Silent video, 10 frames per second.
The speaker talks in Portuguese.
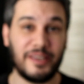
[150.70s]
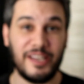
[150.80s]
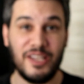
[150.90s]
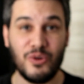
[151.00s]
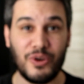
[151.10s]

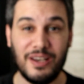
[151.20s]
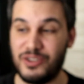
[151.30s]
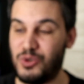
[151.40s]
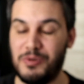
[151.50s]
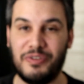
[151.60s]
gringo que
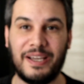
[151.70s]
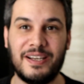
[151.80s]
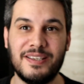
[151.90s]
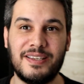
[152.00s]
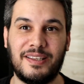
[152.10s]
lançou uma
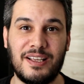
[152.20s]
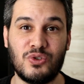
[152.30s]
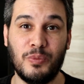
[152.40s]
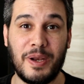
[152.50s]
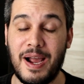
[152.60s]
fragrância que está
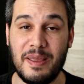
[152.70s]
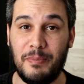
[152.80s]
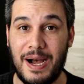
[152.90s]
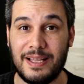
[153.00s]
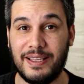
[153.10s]
super
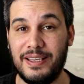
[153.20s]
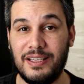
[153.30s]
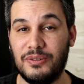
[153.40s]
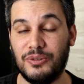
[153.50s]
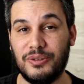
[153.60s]
hypada aí
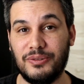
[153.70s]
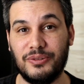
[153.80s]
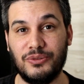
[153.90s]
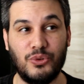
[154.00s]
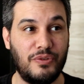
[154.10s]
no,
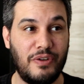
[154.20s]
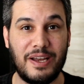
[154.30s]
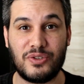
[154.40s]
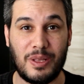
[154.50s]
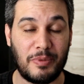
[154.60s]
no, no,
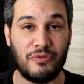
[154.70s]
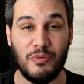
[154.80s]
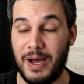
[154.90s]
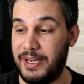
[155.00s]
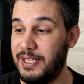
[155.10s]
universo da
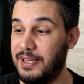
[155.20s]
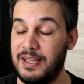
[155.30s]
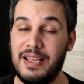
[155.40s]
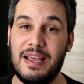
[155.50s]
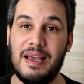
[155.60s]
perfumaria,
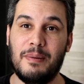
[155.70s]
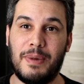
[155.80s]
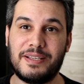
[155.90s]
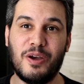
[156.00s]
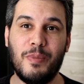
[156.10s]

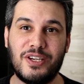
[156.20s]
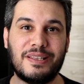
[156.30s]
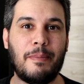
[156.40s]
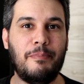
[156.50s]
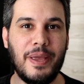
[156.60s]
mas realmente
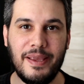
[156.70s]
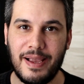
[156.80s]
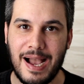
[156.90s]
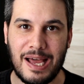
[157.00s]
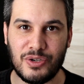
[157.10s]
está bem
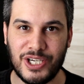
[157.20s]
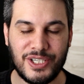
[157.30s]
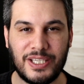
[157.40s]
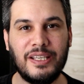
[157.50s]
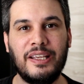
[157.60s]
caro de
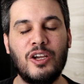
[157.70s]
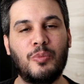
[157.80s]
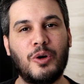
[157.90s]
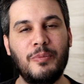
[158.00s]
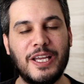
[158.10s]
adquirir. Eu
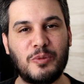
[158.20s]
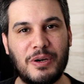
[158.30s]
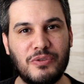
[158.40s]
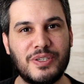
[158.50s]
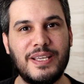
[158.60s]
prometo
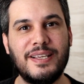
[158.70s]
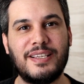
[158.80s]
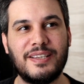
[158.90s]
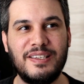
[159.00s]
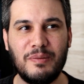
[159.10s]
para vocês
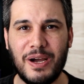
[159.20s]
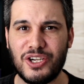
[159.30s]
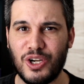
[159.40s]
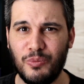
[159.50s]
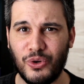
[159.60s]
que assim que
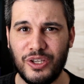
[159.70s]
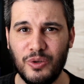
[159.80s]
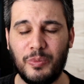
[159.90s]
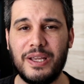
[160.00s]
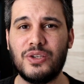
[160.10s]
baixar um
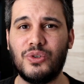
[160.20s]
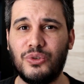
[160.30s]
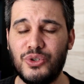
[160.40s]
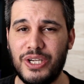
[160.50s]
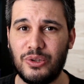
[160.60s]
pouquinho o preço, eu
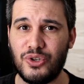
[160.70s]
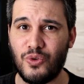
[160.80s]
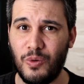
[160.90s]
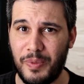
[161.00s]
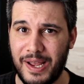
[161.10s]
dou um jeito de
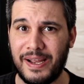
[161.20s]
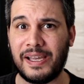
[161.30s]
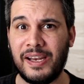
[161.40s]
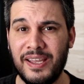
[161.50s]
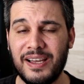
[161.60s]
comprar na
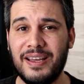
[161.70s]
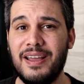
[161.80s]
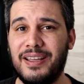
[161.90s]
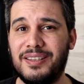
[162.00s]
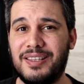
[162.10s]
gringa
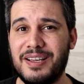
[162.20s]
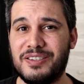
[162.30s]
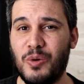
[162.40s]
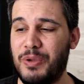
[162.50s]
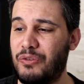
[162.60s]
e
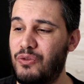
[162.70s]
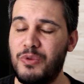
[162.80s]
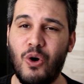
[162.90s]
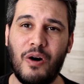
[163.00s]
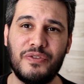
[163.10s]
trazer o
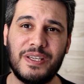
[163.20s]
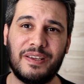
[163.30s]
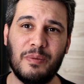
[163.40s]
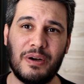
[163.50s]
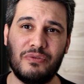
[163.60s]
perfume Office
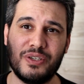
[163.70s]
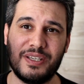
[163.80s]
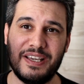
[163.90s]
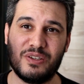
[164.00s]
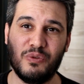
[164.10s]
aqui para
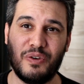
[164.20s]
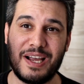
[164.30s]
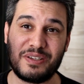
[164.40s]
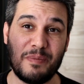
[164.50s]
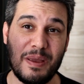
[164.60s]
vocês. O
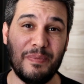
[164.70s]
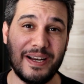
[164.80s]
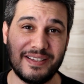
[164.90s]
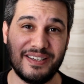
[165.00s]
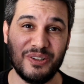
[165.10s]
frasco é bem
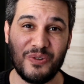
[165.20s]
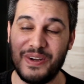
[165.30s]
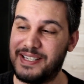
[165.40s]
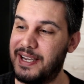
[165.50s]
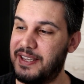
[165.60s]
parecido com
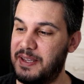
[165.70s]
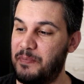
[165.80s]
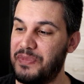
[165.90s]
esse aqui.